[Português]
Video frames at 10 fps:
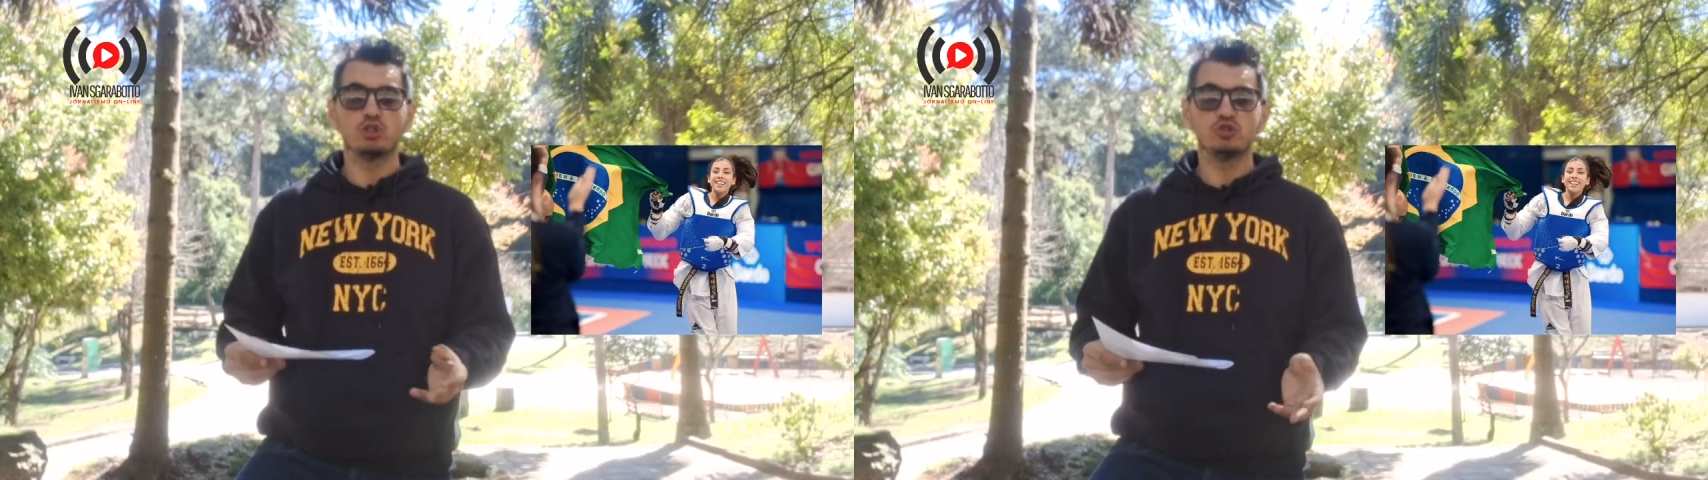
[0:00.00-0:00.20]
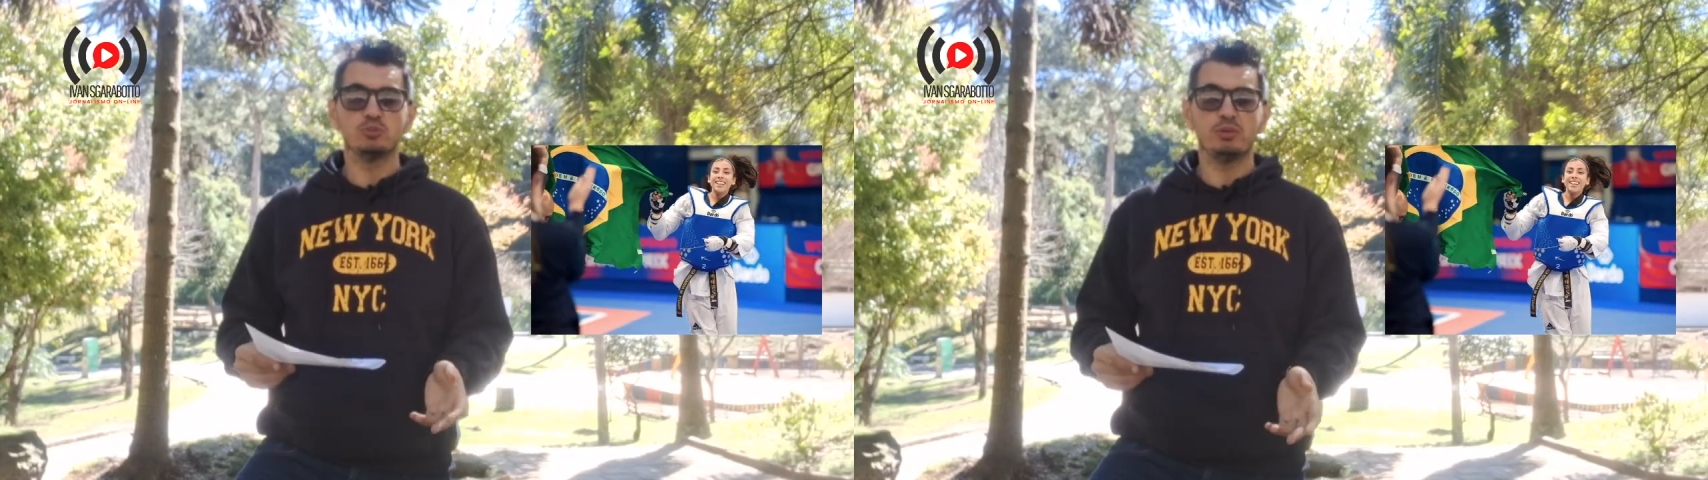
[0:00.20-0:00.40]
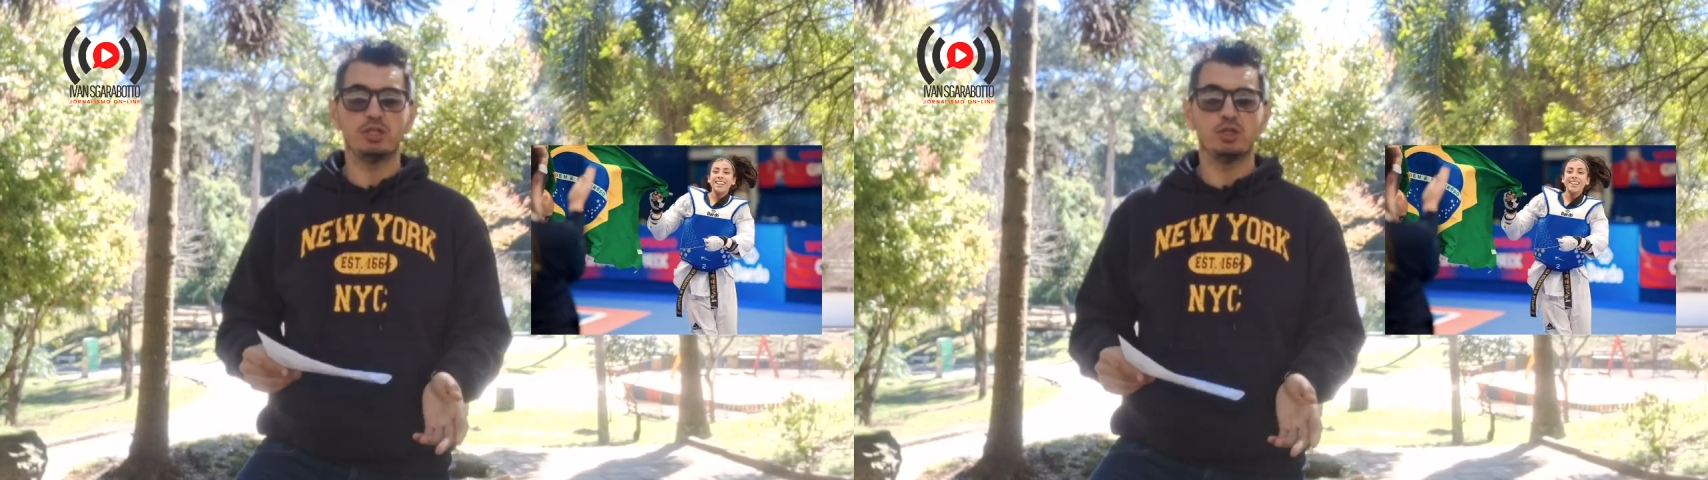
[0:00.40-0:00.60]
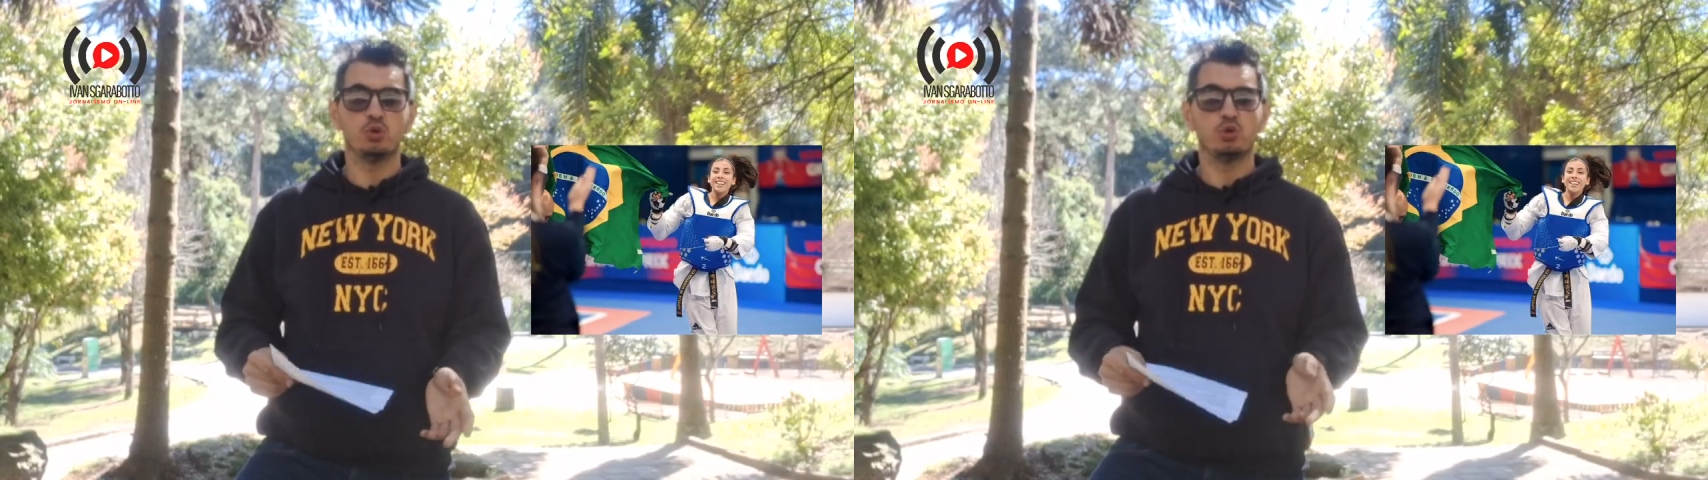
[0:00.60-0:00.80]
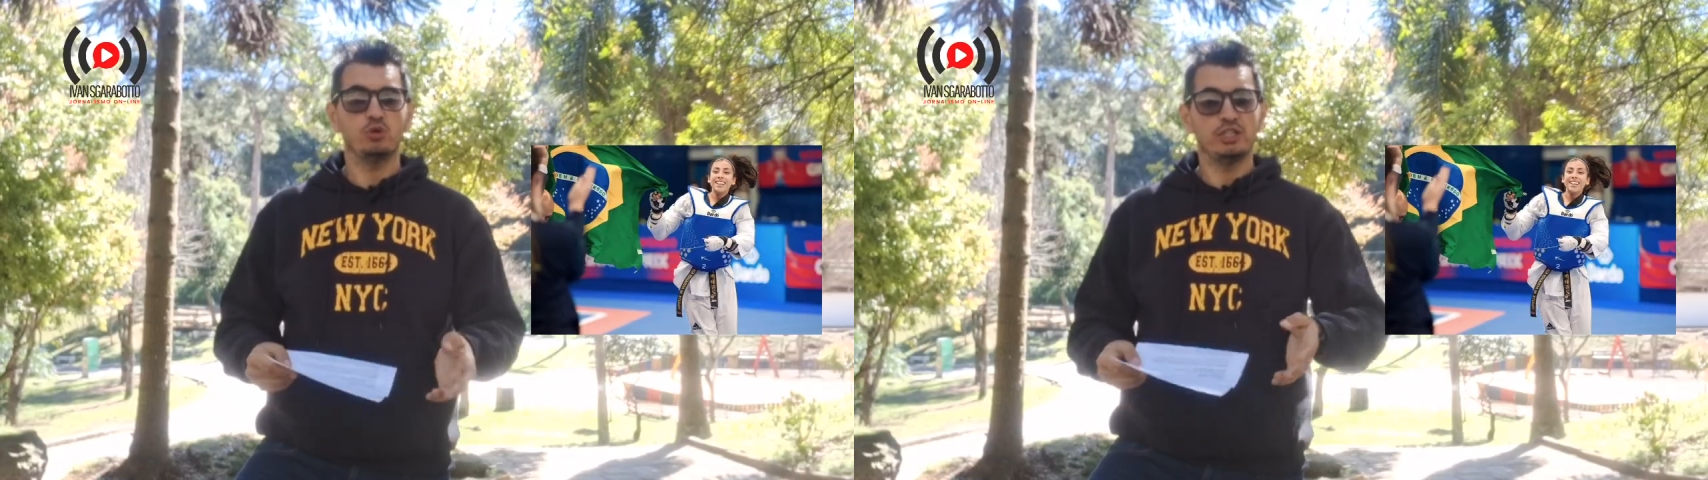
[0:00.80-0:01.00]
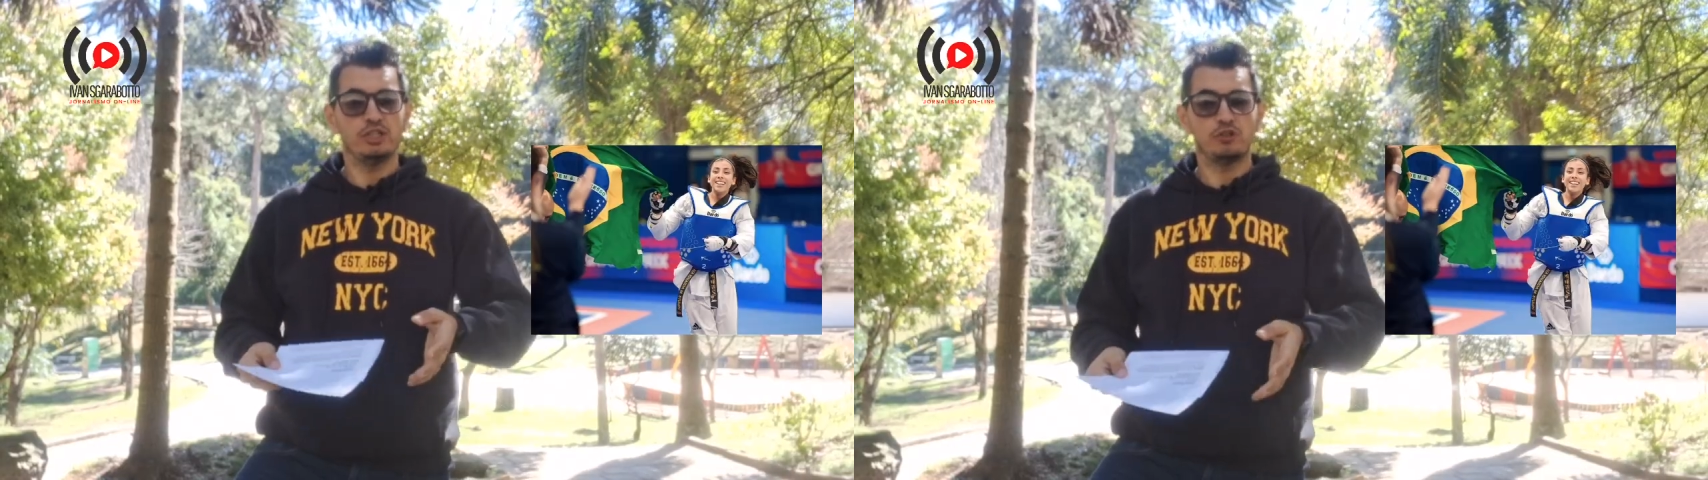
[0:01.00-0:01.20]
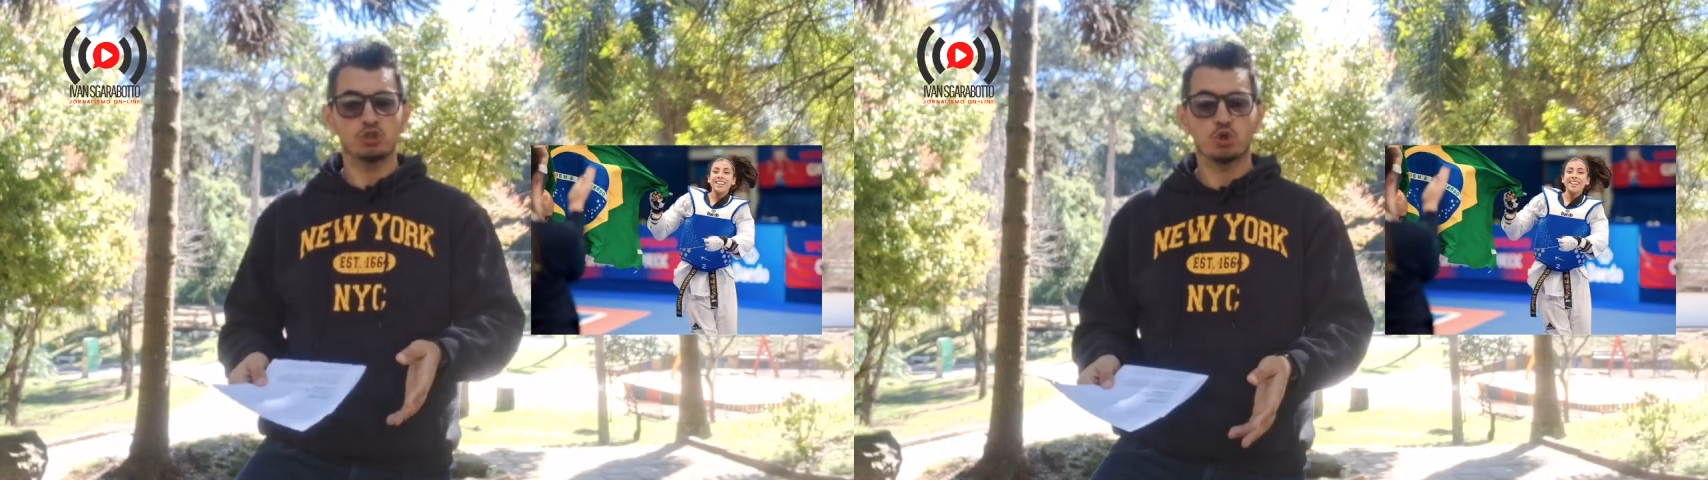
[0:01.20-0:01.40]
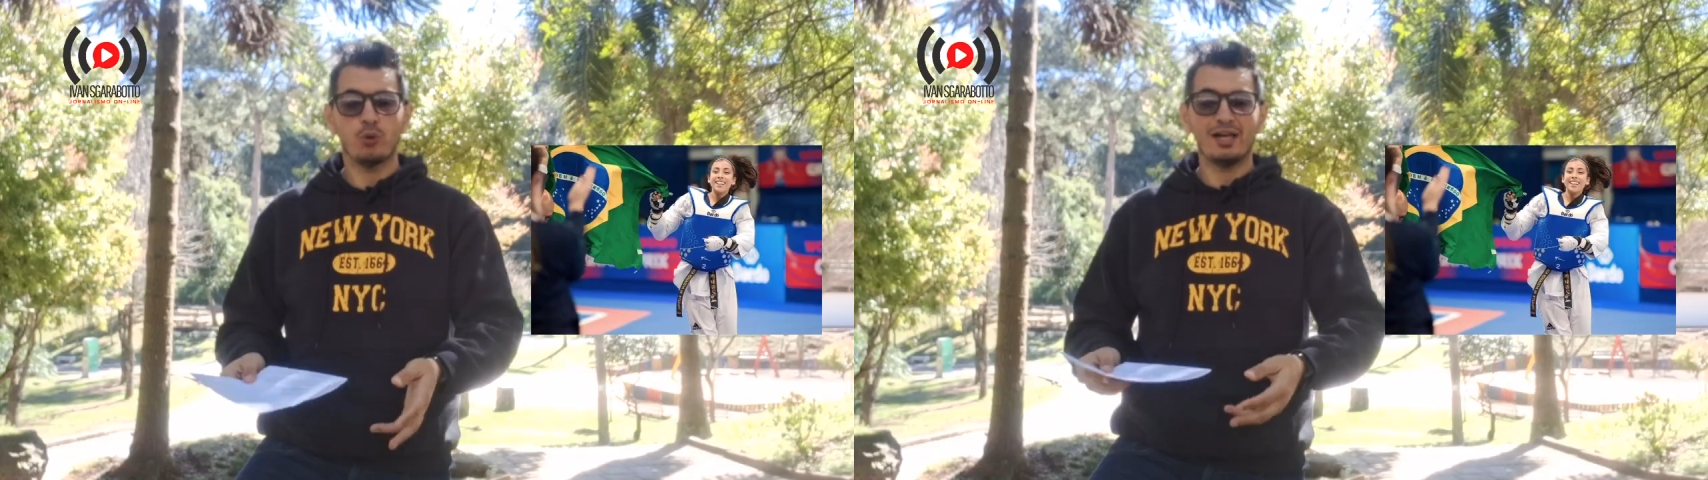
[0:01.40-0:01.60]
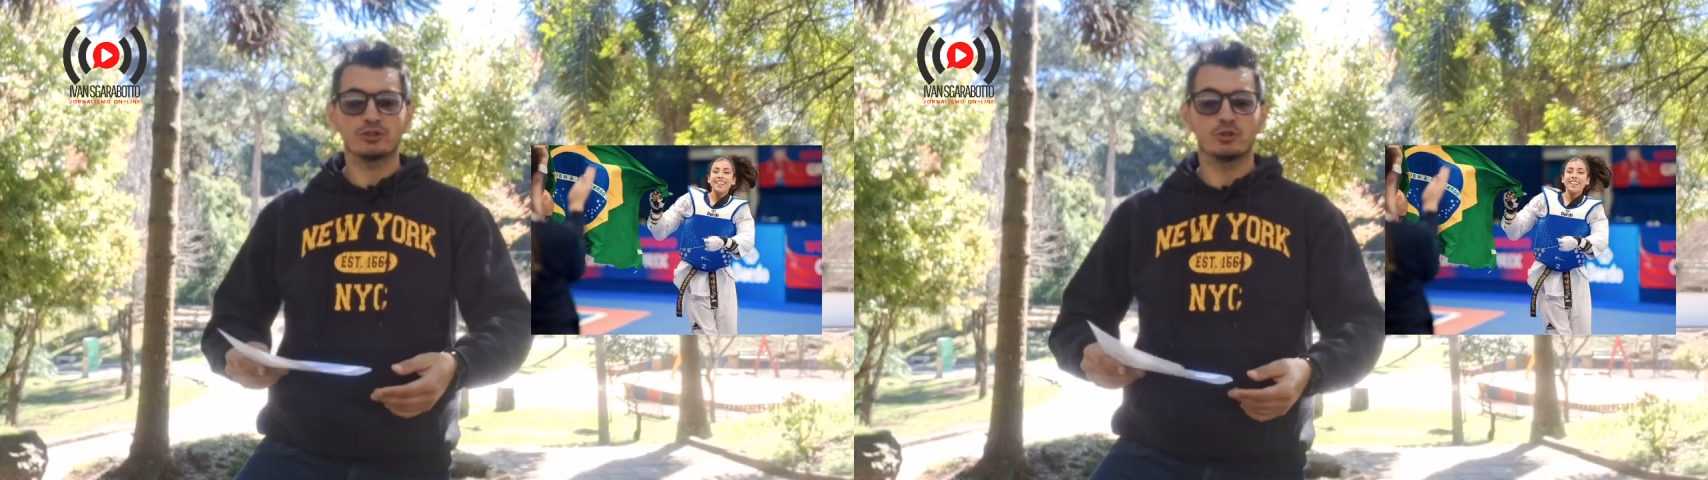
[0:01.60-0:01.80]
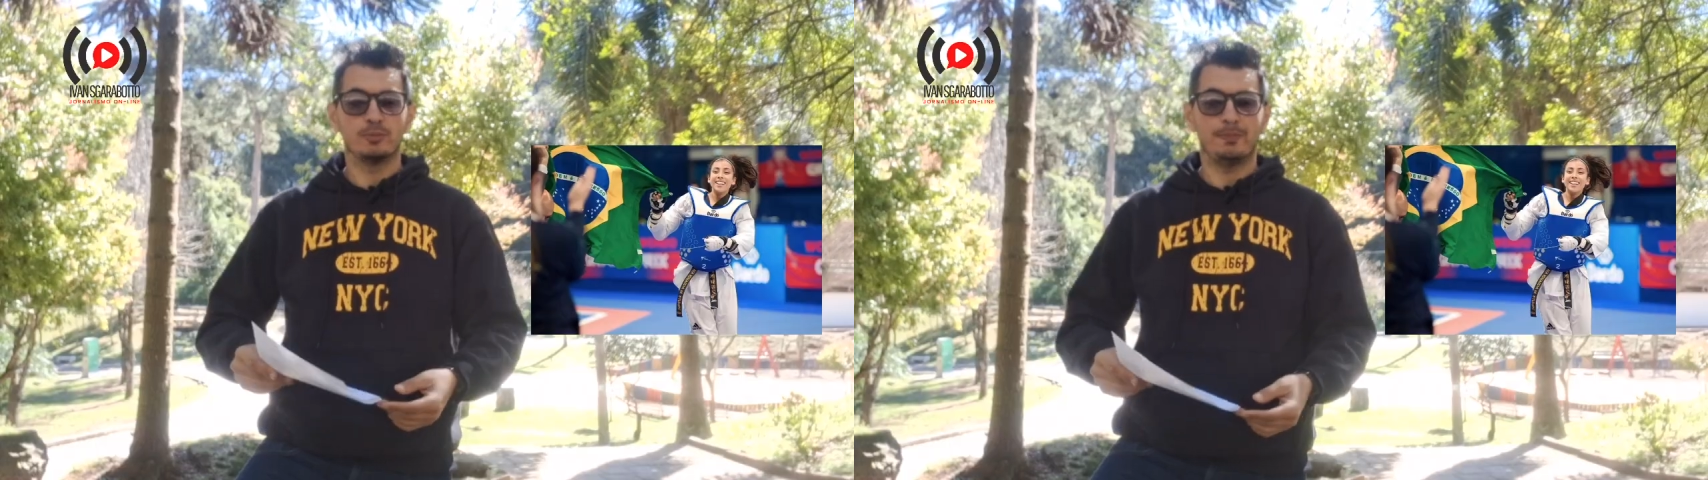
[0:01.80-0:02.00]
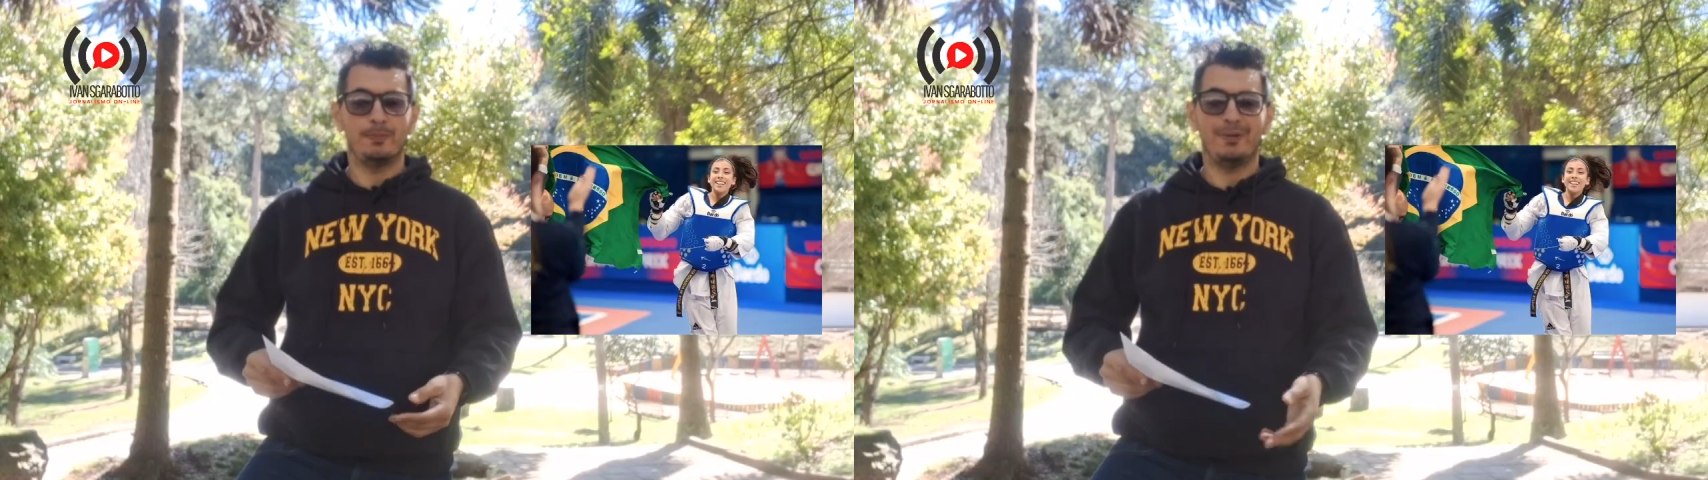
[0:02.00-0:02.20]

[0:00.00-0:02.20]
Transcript: 2024,